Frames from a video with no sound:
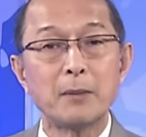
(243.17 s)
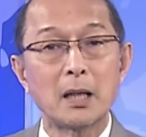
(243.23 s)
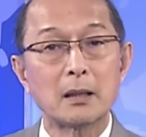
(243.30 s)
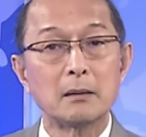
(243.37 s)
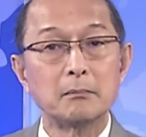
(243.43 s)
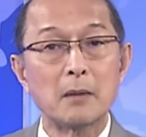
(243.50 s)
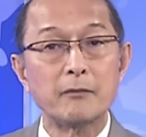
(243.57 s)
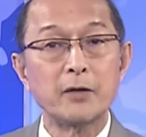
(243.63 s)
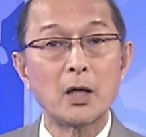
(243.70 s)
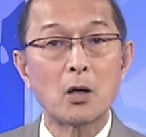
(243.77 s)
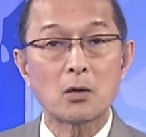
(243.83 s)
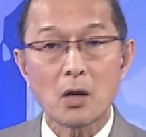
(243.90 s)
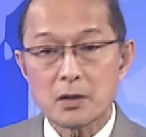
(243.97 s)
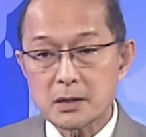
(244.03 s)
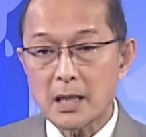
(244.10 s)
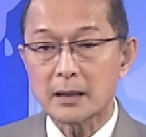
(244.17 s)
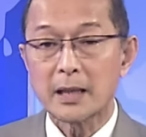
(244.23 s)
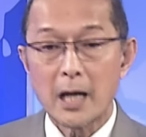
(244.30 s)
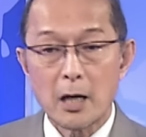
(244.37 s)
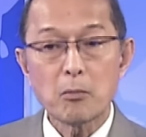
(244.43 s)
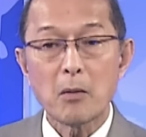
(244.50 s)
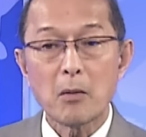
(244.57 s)
lực bởi vì họ nói rằng
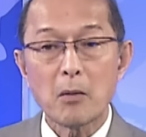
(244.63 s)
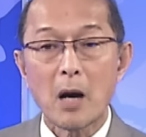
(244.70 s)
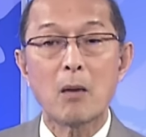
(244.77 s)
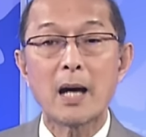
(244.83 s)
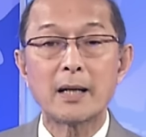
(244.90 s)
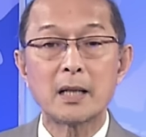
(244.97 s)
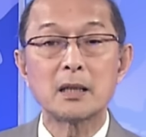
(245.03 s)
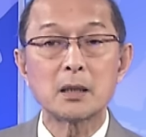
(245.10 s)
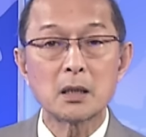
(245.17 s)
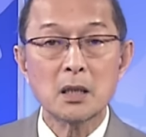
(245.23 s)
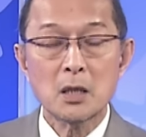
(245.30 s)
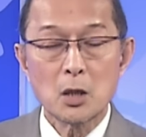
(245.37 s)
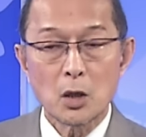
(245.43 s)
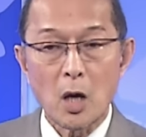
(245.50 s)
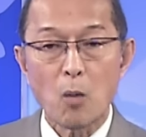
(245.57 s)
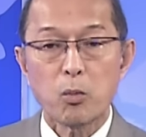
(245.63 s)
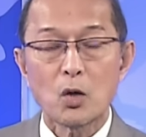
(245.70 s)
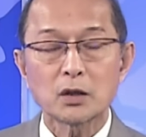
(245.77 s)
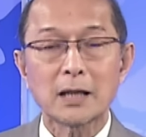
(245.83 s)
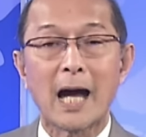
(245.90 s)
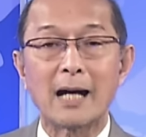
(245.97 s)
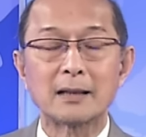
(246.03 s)
nếu mà ông Biden không có
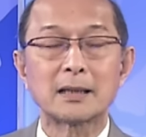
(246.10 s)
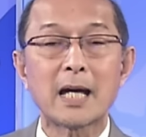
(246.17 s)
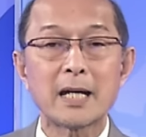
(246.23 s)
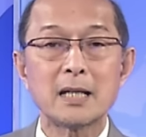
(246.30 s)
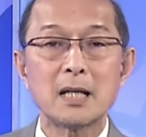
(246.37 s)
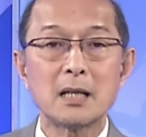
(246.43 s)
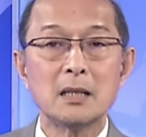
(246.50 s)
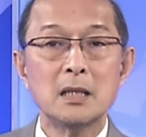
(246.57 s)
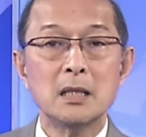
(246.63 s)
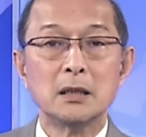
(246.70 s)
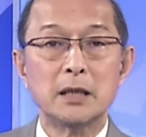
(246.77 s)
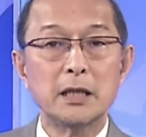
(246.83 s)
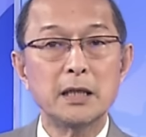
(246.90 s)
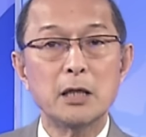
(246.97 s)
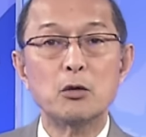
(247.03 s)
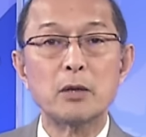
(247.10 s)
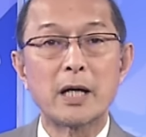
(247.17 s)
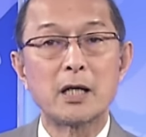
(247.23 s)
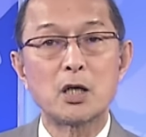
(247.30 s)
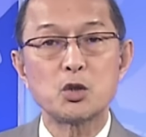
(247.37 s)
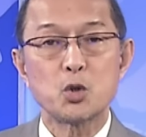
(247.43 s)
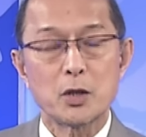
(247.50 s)
thẳng tay đó thì điều này
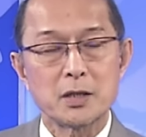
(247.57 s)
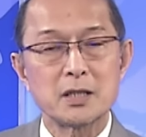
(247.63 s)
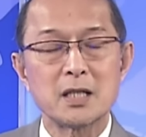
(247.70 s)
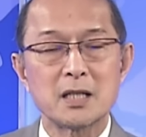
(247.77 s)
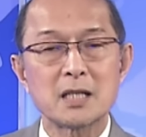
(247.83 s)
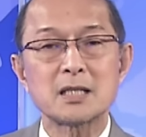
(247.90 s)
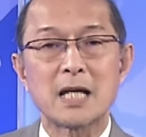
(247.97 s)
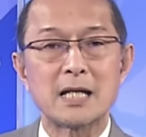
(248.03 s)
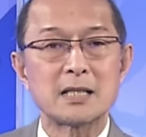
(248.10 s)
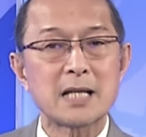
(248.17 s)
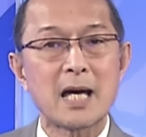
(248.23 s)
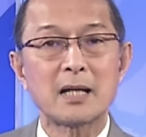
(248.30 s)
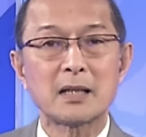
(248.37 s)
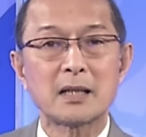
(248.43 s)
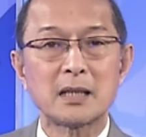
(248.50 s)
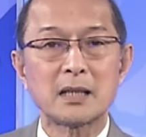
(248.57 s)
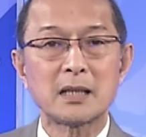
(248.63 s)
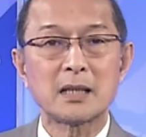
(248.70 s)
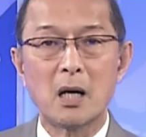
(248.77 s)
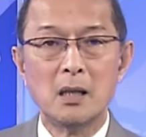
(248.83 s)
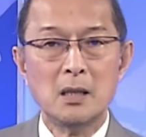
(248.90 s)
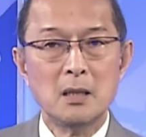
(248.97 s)
cái chuyện gì nó xảy ra khi
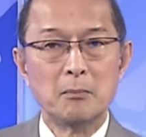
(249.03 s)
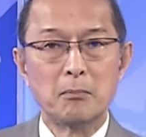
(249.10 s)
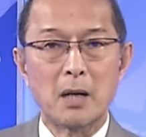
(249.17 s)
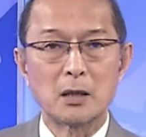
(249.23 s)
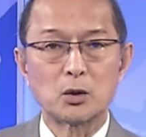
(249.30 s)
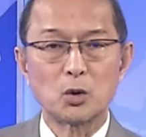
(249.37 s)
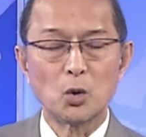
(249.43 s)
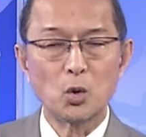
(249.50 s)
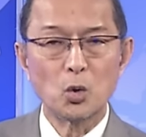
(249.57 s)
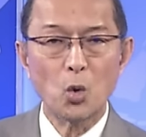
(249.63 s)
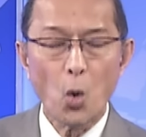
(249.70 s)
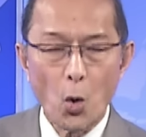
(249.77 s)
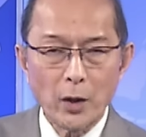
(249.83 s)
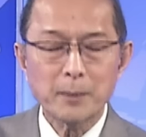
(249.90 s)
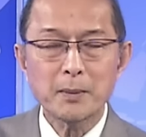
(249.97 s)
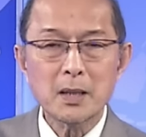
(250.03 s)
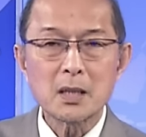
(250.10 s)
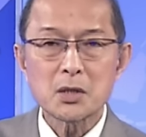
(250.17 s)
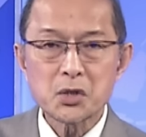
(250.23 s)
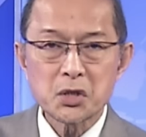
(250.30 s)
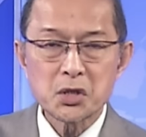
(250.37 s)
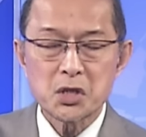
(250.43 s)
mà mà lùi bước
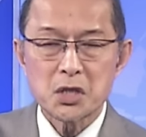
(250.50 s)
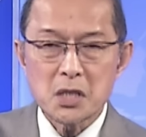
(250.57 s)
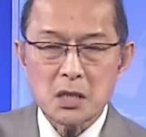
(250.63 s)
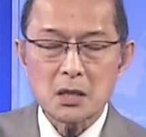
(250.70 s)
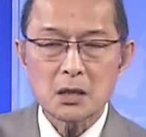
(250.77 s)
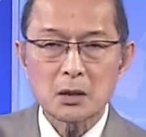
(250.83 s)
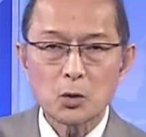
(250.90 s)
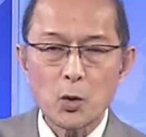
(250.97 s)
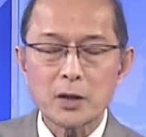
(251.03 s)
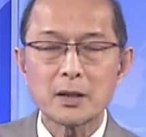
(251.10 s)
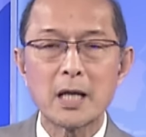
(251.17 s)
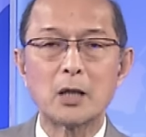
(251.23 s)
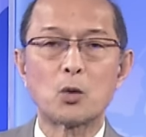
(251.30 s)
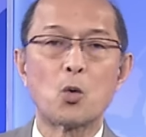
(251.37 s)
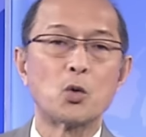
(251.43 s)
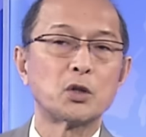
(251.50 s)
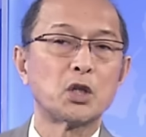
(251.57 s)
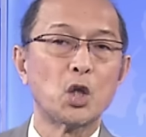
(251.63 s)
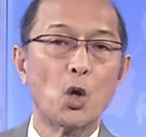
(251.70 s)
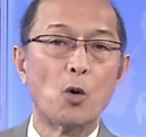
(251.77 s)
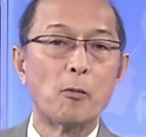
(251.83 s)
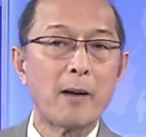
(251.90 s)
trước quyết định của
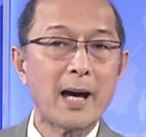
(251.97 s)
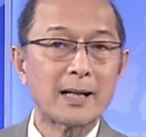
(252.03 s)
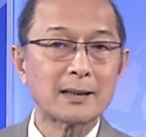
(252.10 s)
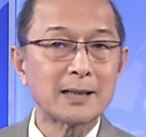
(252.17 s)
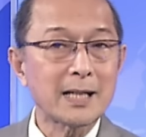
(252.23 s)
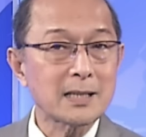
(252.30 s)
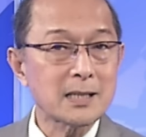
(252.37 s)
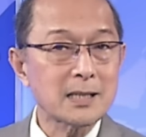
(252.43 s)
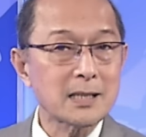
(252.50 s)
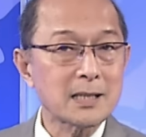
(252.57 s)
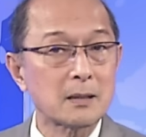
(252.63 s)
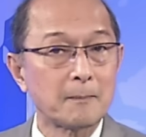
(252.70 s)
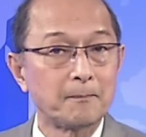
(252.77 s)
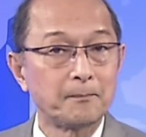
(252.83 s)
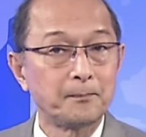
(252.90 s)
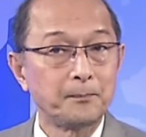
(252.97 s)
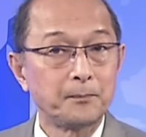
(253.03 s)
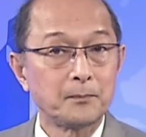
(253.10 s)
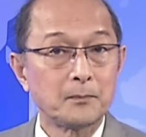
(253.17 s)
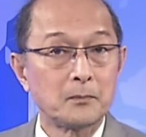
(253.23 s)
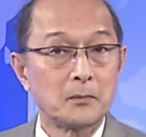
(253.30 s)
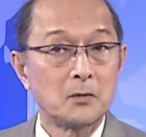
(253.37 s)
tiểu bang Texas.
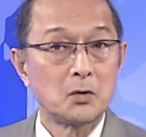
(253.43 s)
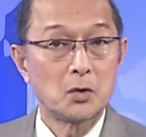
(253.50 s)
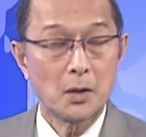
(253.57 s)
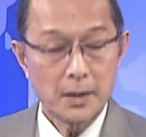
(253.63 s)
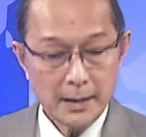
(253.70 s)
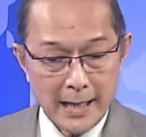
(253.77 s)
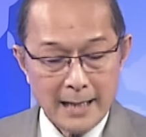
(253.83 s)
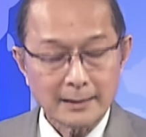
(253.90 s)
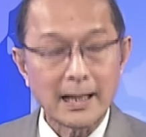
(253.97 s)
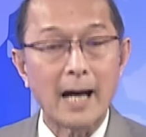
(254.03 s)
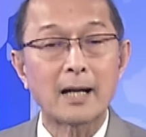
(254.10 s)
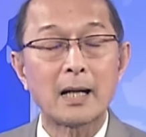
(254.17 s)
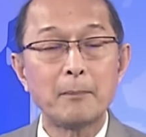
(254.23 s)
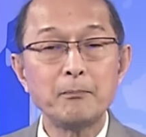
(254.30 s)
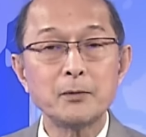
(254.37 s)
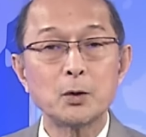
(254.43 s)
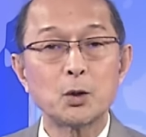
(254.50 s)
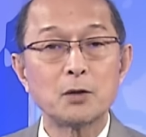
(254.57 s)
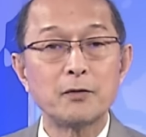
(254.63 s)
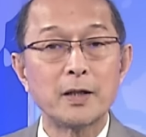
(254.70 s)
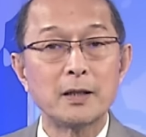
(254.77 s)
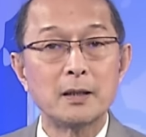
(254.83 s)
Cho nên căng thẳng lắm thưa quý
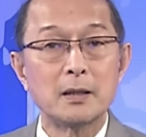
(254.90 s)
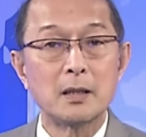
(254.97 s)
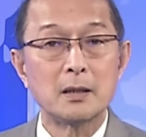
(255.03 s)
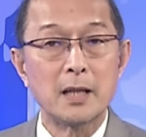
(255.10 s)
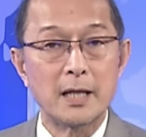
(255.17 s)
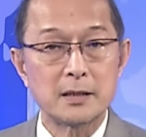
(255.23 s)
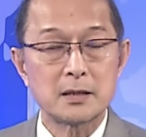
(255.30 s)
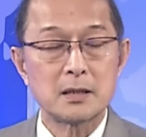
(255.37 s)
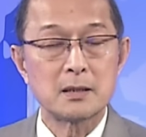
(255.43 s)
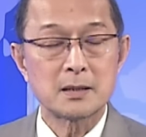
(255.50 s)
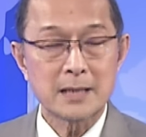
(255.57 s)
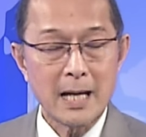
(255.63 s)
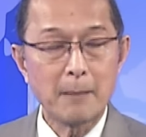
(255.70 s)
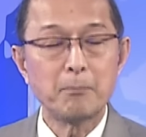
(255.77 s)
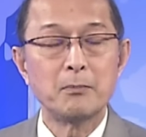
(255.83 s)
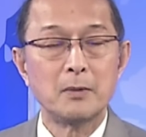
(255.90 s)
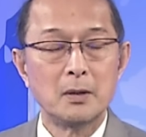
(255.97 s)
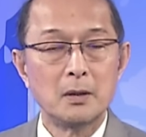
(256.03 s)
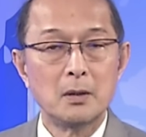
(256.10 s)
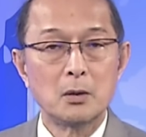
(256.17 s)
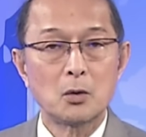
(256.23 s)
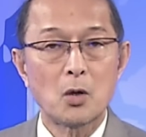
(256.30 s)
vị để xem
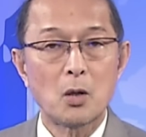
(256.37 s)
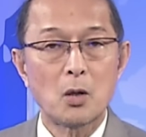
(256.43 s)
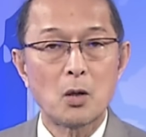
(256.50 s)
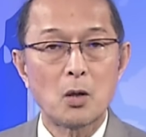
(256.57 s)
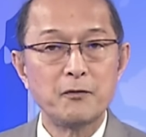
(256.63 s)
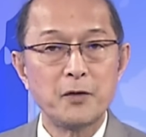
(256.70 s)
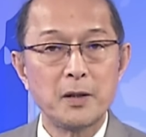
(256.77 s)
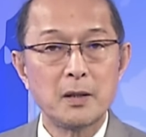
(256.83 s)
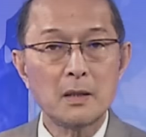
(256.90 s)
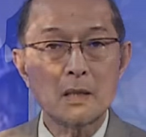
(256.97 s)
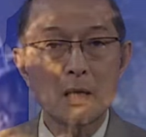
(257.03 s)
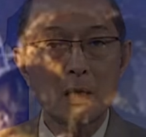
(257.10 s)
còn bên phía